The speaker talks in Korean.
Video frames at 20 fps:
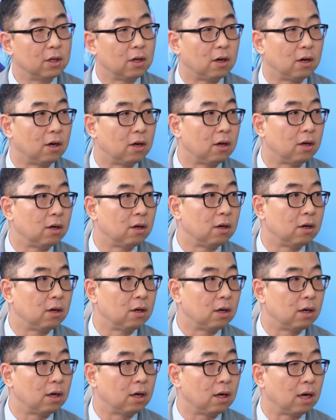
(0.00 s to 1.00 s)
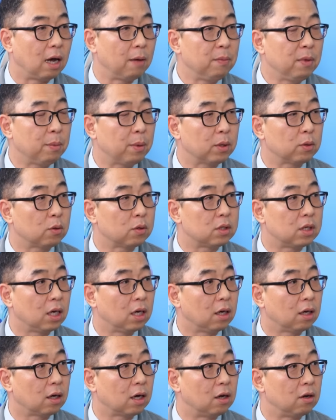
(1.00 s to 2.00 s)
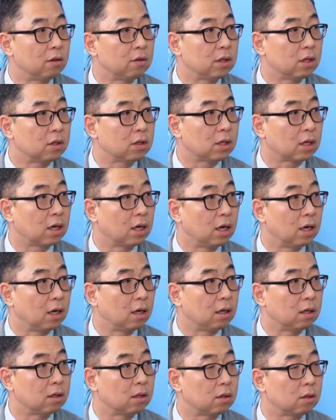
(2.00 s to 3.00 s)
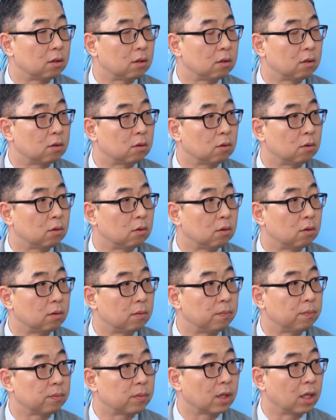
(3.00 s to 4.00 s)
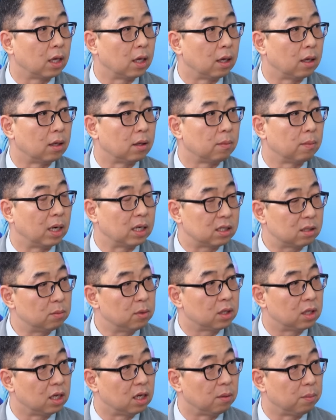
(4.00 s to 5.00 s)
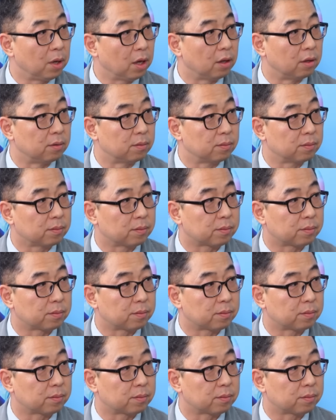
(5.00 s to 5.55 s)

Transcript: 어, 한미 반도체 관련돼서 제가 또 예, 말씀을 드리면